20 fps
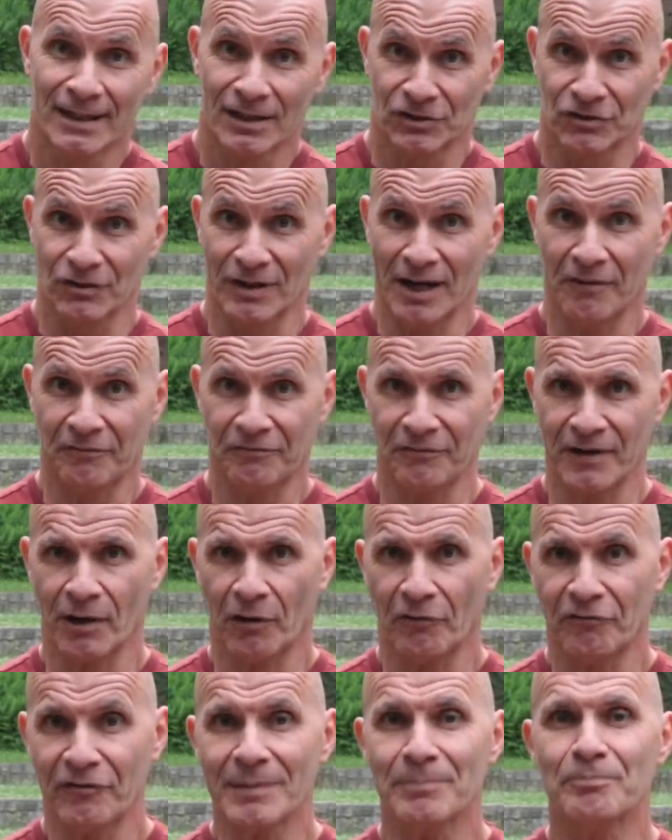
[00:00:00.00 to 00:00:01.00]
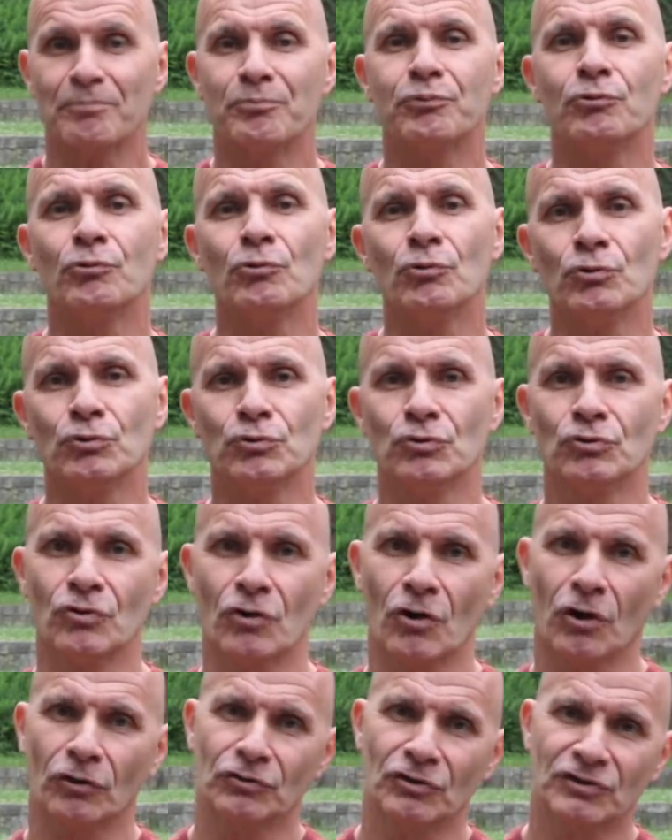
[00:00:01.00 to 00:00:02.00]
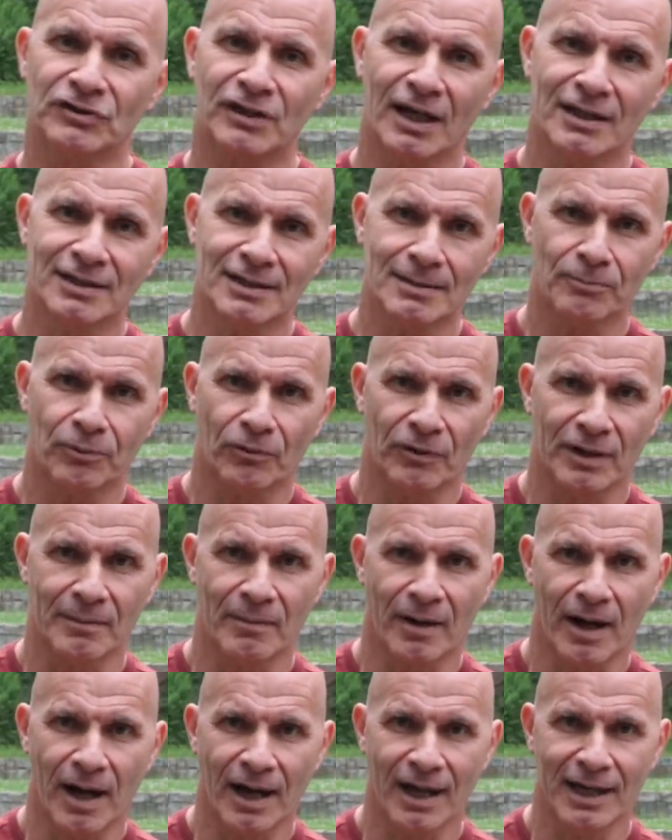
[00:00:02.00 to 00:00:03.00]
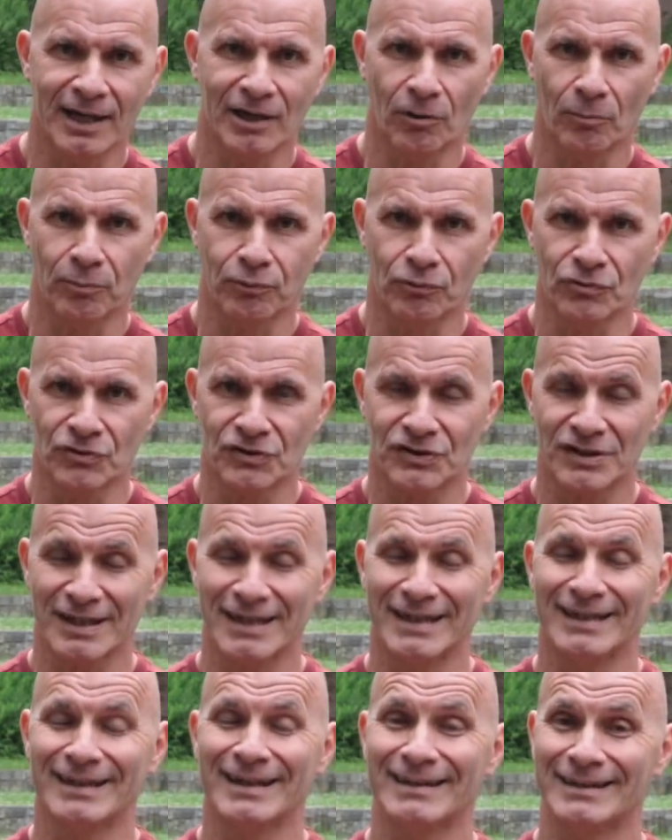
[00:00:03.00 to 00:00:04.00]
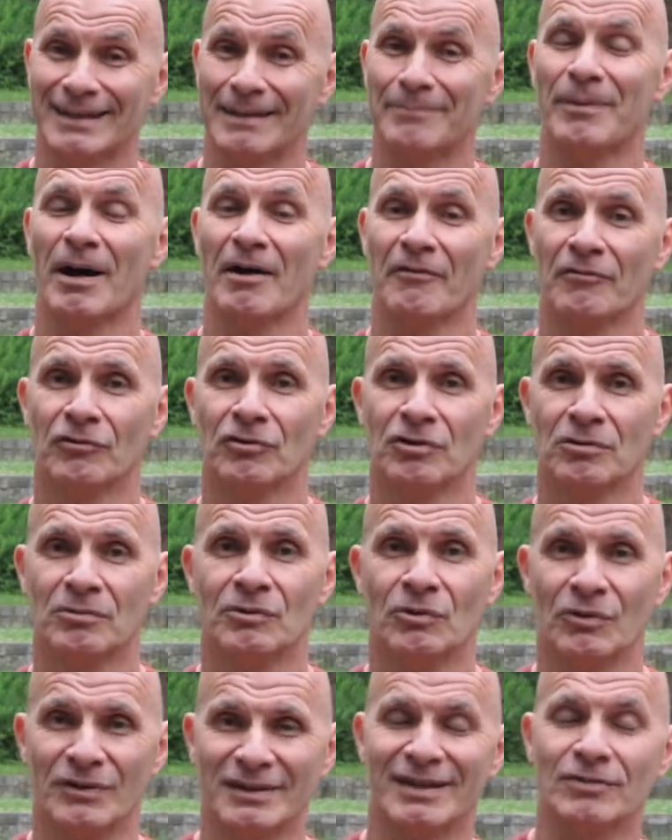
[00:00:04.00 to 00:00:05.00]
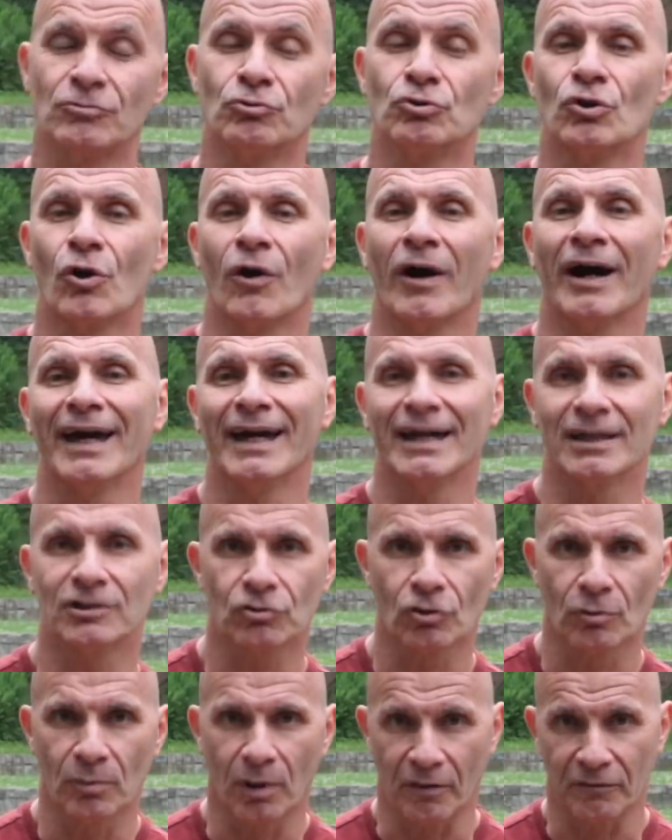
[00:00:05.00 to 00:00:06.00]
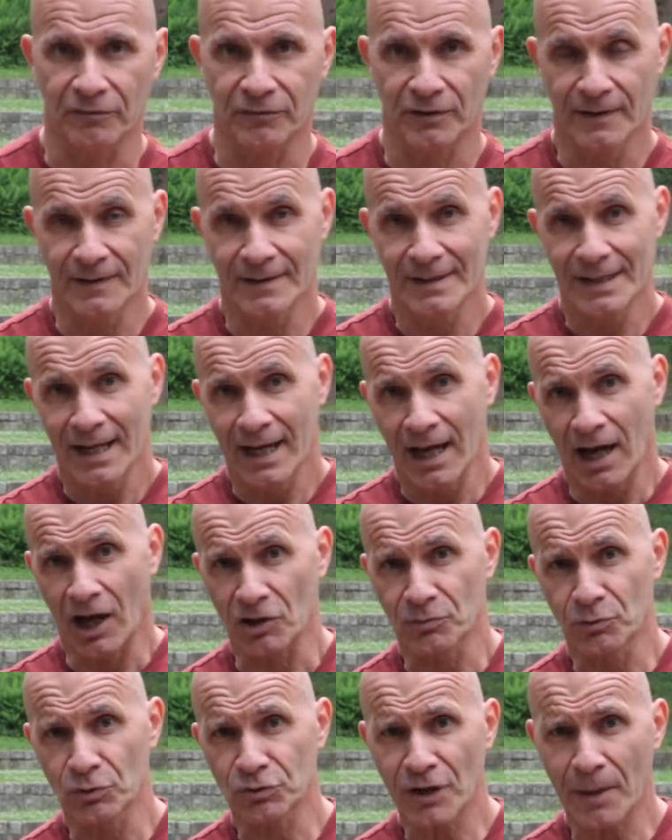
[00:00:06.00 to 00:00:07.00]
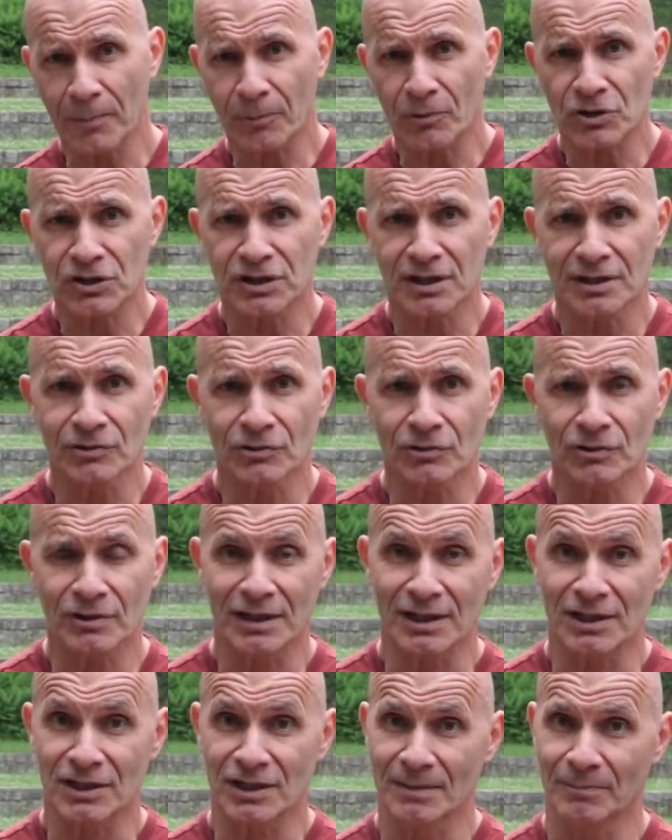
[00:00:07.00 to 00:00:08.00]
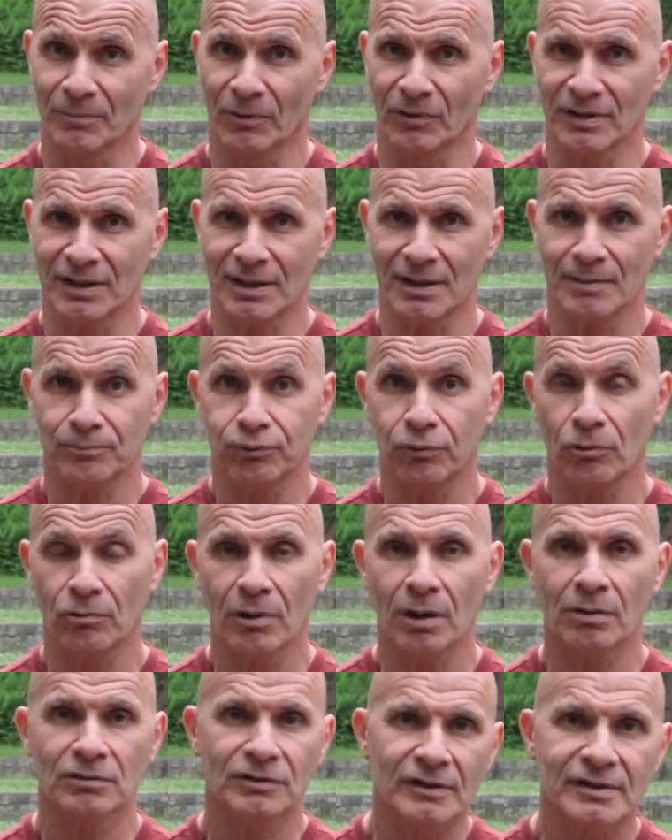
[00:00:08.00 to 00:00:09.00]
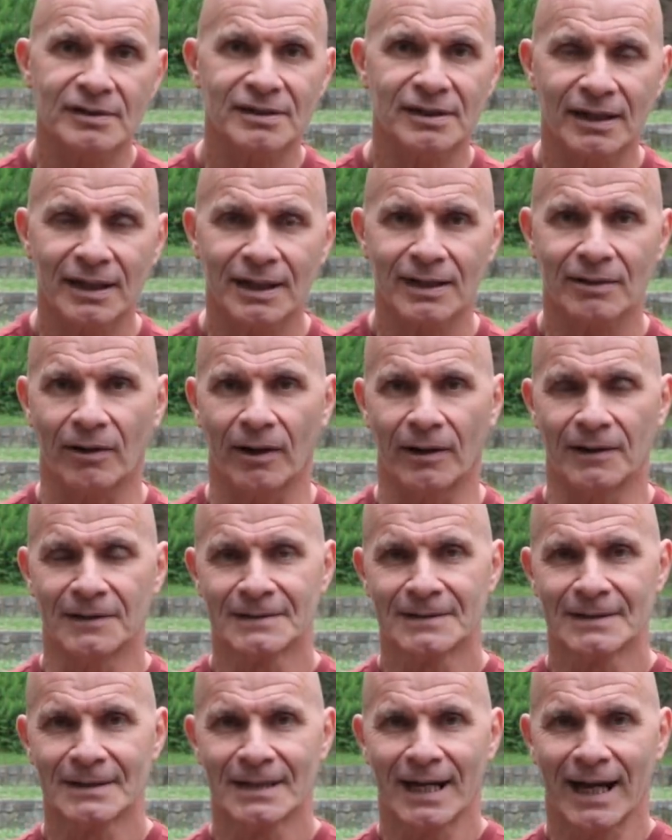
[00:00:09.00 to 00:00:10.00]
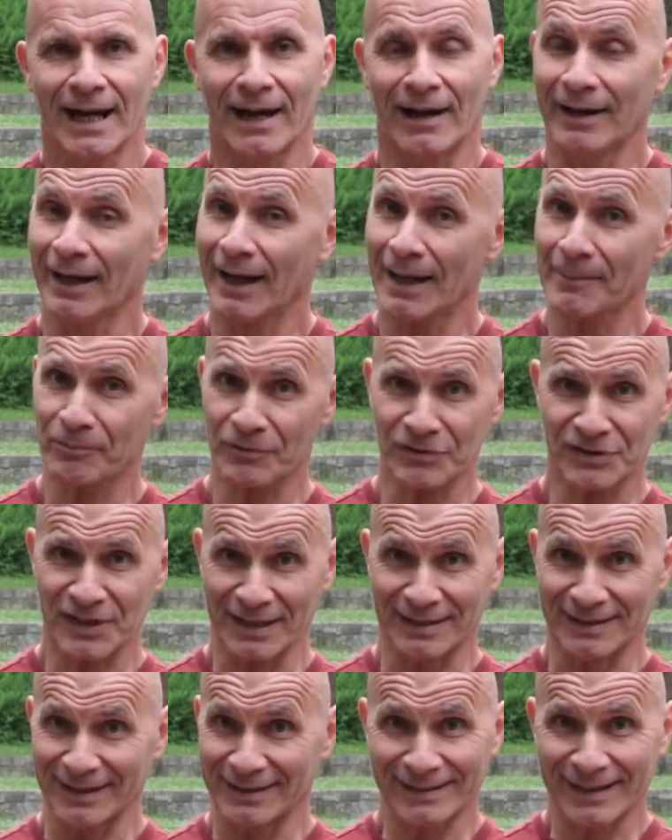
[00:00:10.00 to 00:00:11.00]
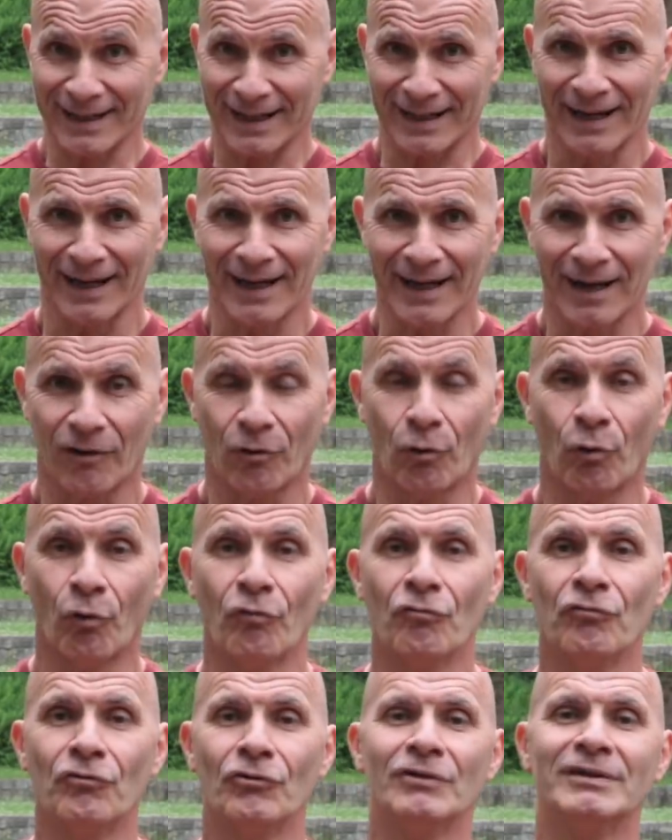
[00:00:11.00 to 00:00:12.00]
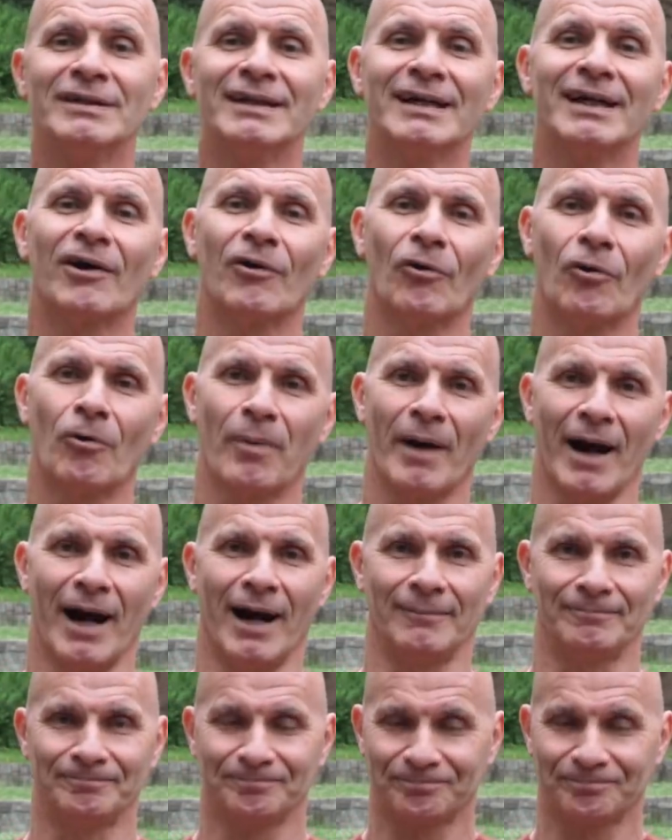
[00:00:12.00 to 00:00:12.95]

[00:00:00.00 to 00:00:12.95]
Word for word: Cela fait en fait plus d'une heure de training pour les bras et en plus ils n'étaient pas volumineux, du genre ectomorphes. Alors je me suis approché d'eux et j'ai demandé pourquoi autant de séries quoi. Alors la réponse a été très claire, on veut des gros bras.